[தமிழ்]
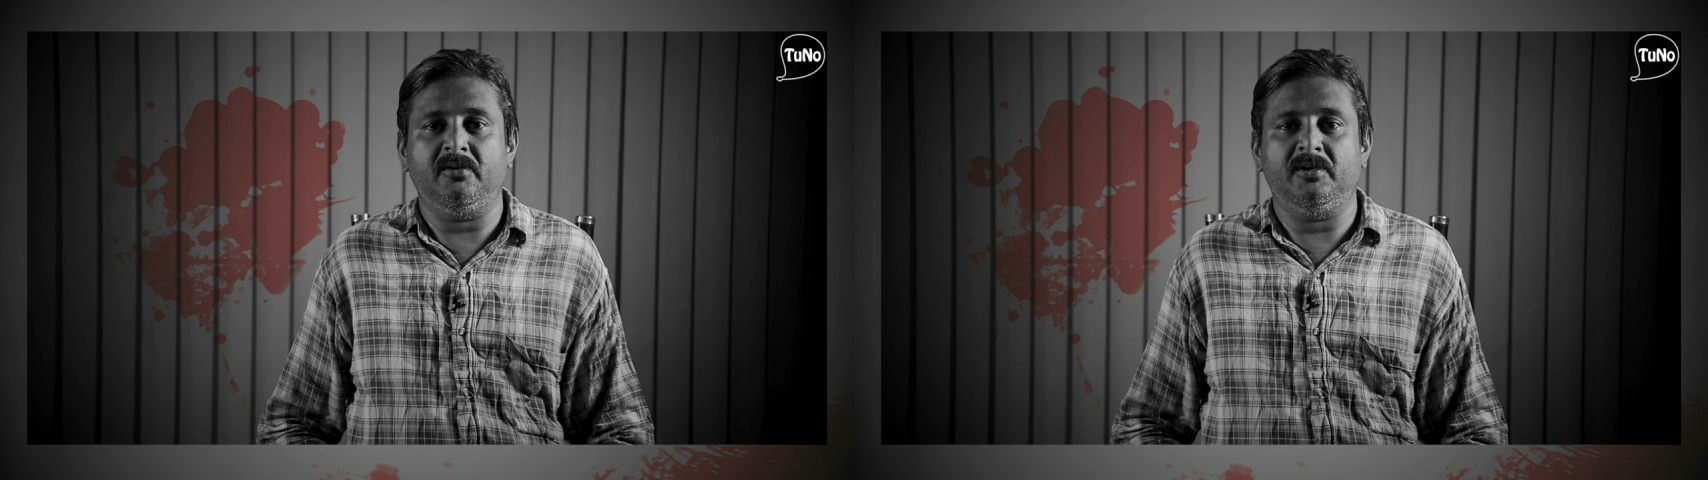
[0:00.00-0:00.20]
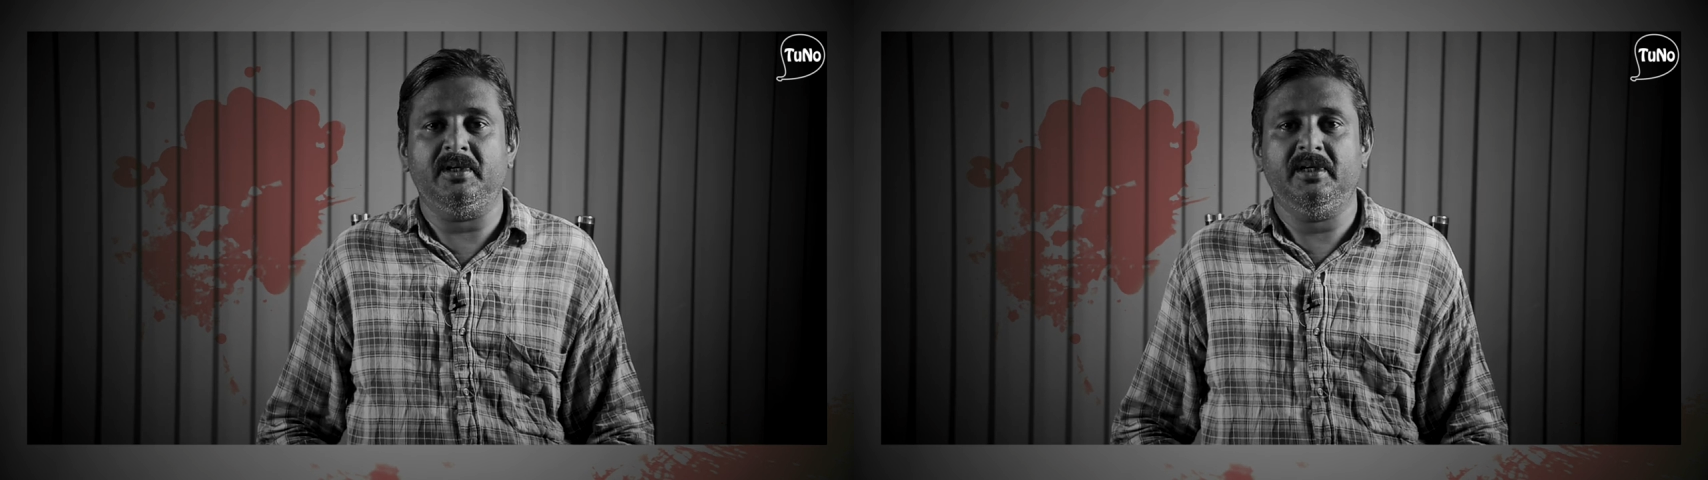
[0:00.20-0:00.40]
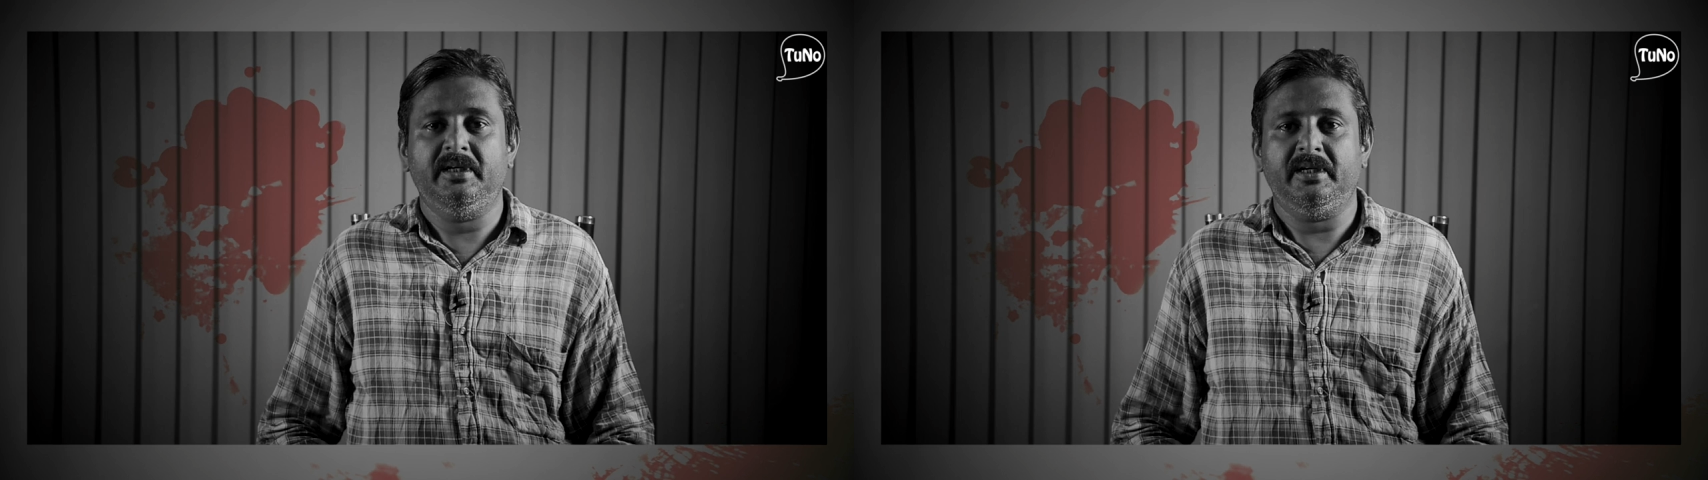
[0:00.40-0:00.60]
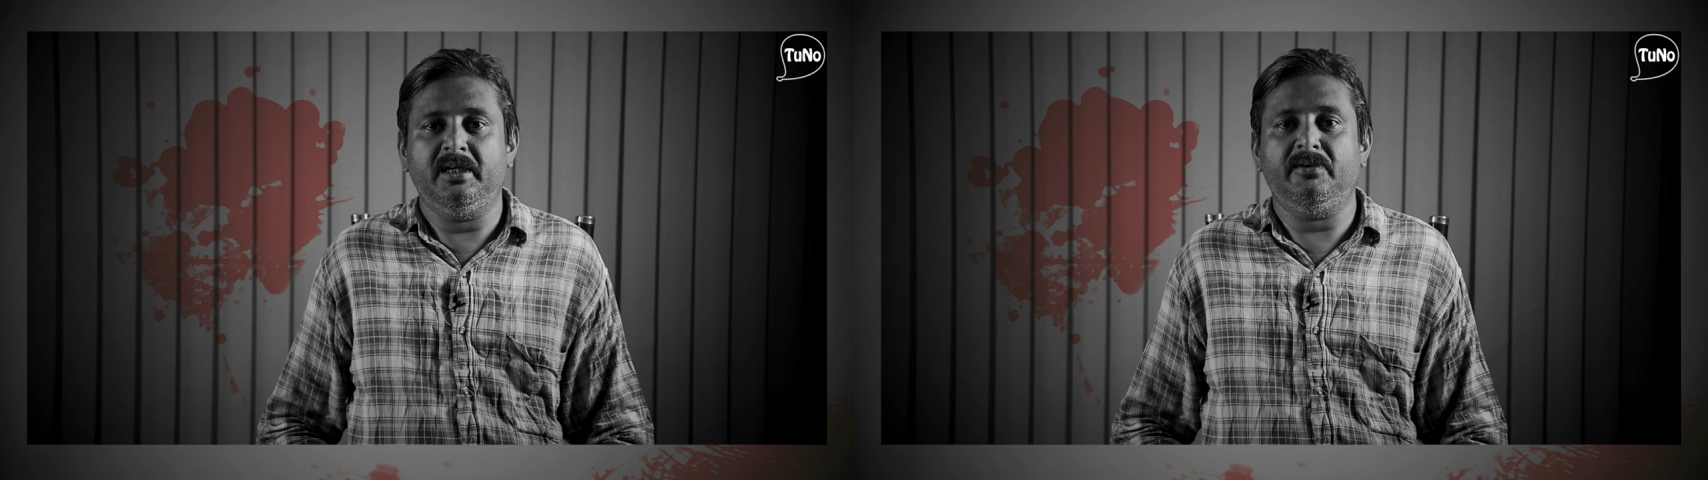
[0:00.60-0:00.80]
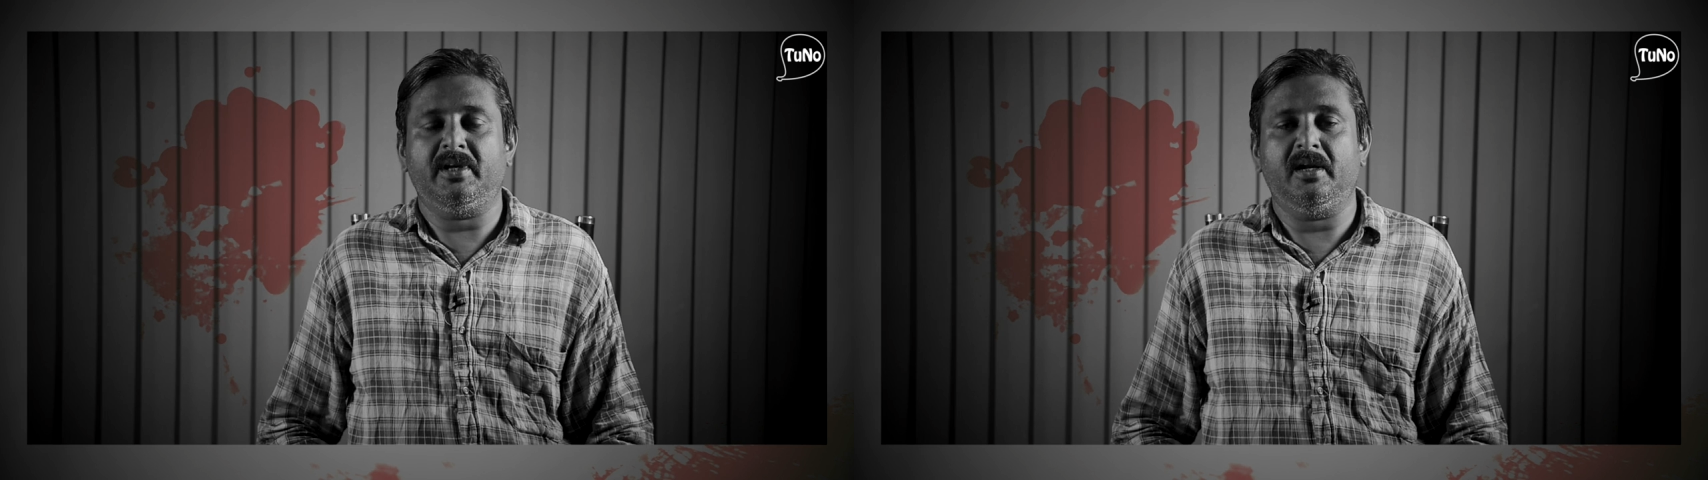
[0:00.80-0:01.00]
அவர்
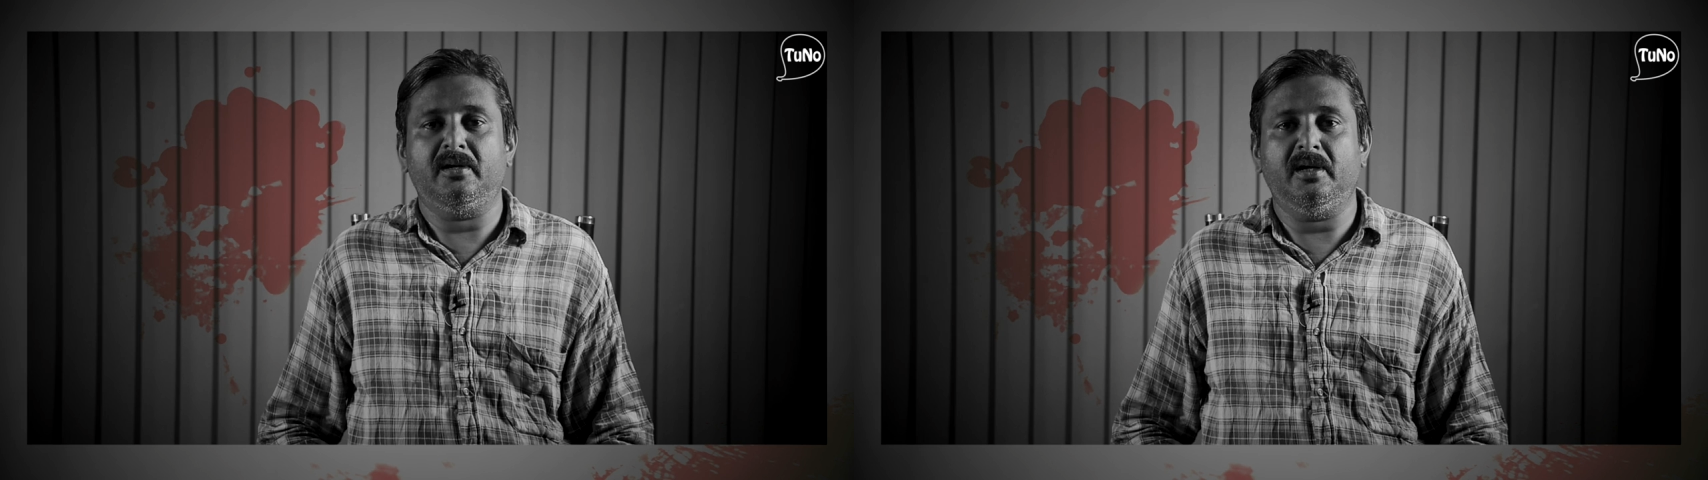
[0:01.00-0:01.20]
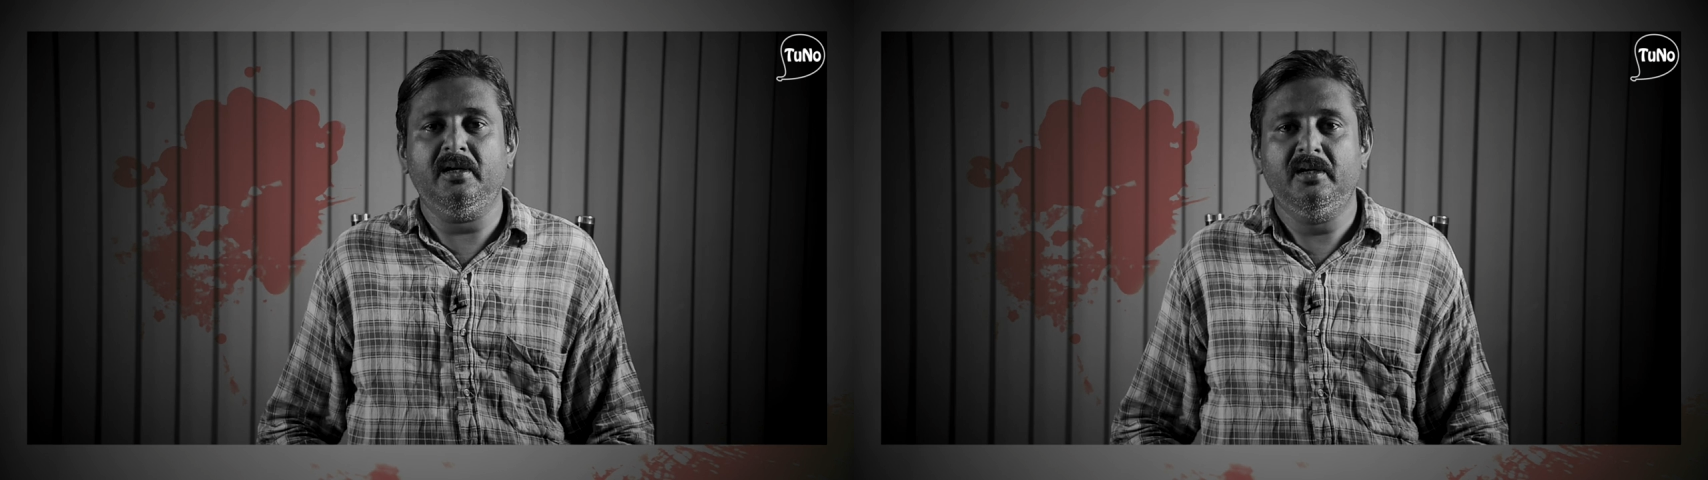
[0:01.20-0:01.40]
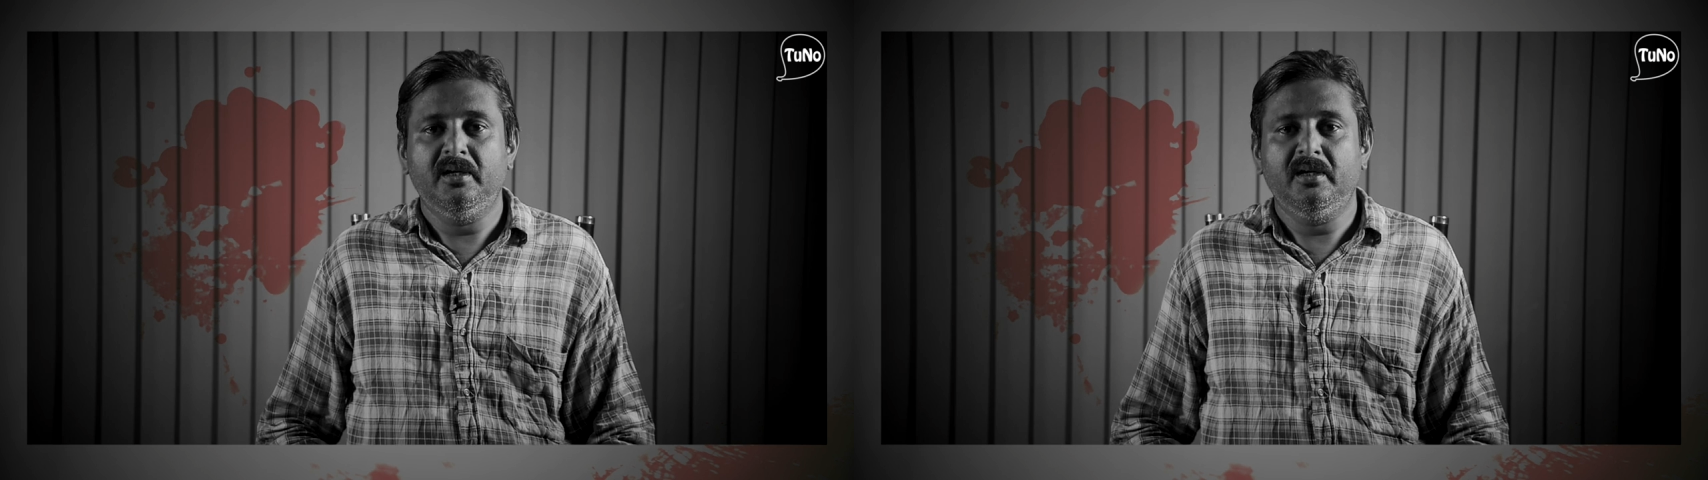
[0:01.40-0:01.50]
என்ன வைக்கிறாருன்னா